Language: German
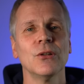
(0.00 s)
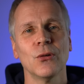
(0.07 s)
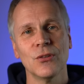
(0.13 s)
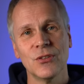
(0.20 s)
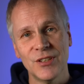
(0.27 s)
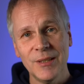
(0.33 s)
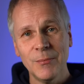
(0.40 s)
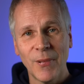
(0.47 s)

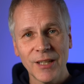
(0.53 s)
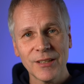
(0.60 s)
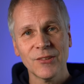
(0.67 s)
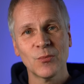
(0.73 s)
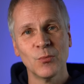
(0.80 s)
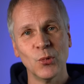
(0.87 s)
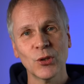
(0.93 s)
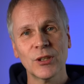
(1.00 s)
Und die macht
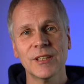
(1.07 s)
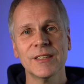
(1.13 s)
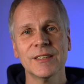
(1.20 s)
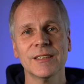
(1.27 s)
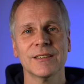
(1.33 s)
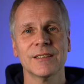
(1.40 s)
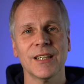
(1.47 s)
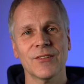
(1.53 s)
es
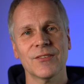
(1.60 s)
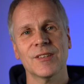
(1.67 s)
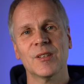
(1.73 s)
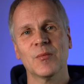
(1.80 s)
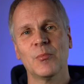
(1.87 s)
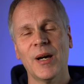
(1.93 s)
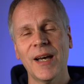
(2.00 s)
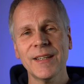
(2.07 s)
möglich, dass
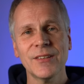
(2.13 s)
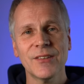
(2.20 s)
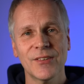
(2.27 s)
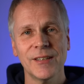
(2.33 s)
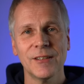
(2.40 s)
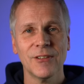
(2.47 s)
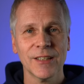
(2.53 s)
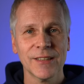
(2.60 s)
sich beide
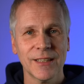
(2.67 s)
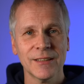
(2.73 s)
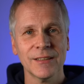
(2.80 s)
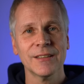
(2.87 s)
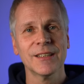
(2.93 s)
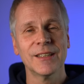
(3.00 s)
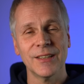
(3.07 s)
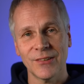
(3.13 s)

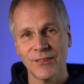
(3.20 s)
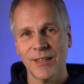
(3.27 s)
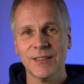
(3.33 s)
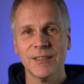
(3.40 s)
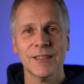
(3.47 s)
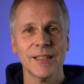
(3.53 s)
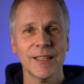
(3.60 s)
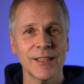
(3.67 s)
Zellvarianten
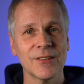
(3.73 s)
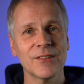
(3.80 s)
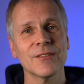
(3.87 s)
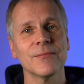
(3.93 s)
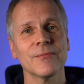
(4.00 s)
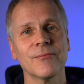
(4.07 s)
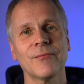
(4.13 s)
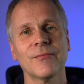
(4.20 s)
gegenseitig ergänzen.